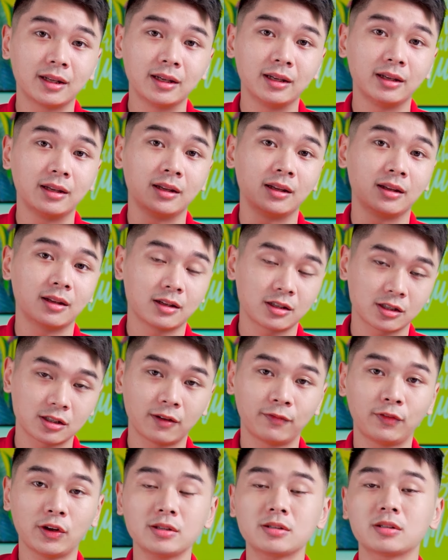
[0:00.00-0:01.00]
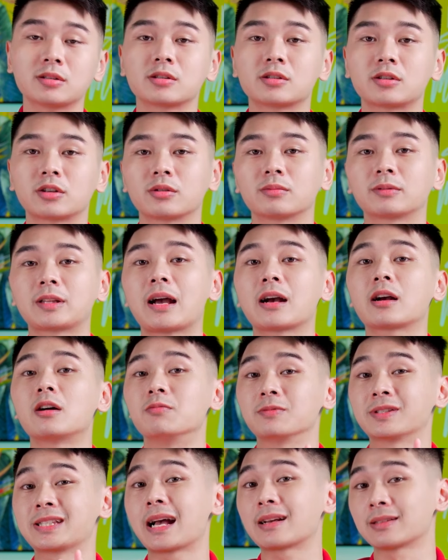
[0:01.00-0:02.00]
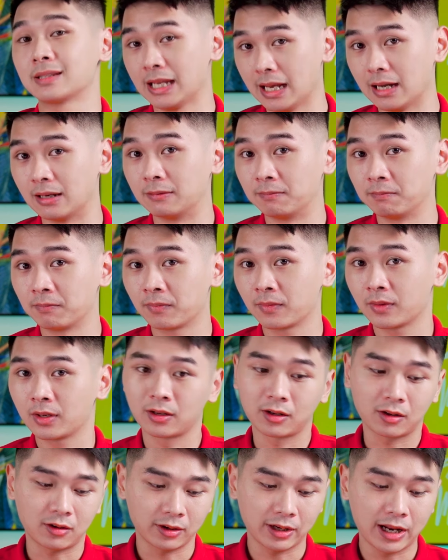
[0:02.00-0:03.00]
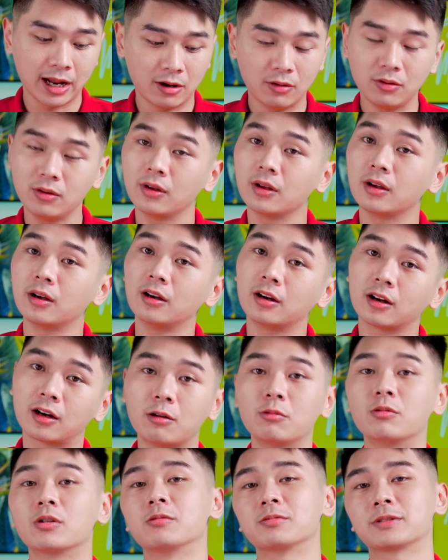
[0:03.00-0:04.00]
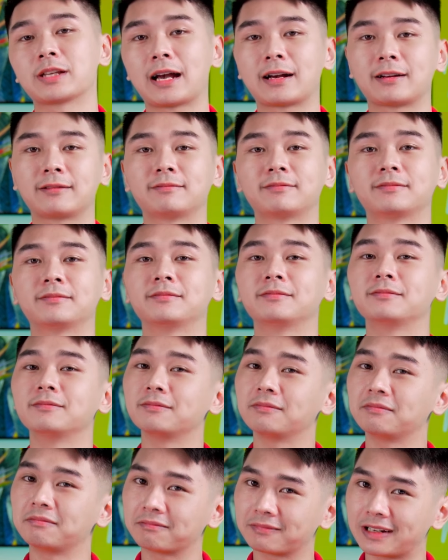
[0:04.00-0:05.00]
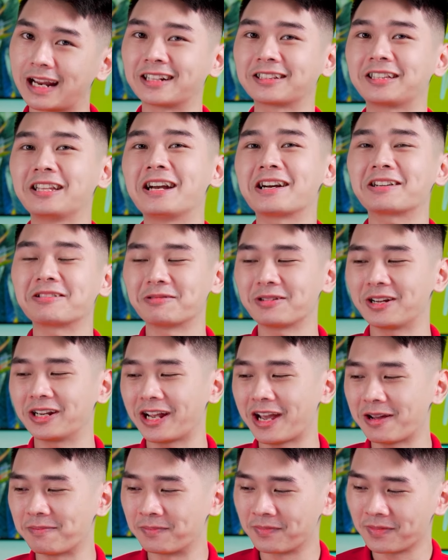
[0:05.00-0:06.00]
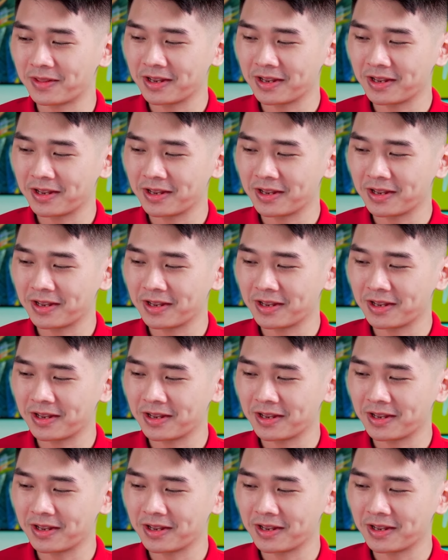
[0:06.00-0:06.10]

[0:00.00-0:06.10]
thì Surface cho chúng ta cổng sạc riêng, còn Dell không có cổng sạc đáng tiếc đúng không anh em